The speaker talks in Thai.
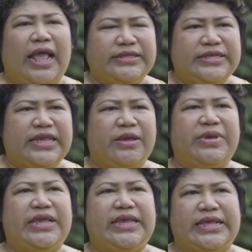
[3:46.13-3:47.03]
ทั้ง
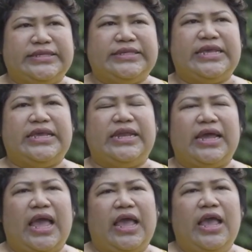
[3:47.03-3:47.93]
GAP อินทรีย์
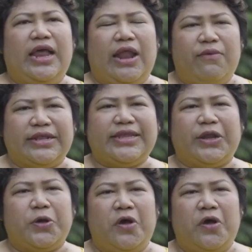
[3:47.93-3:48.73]
นะคะแล้วอาจารย์